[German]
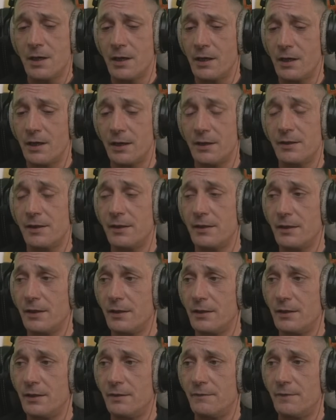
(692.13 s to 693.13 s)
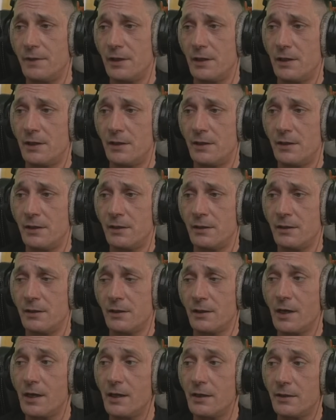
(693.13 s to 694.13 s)
Richtig, richtig widerlich.
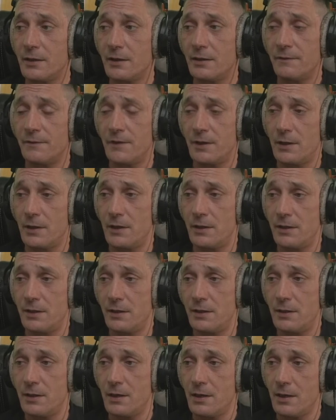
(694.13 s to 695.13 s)
Richtig widerlich.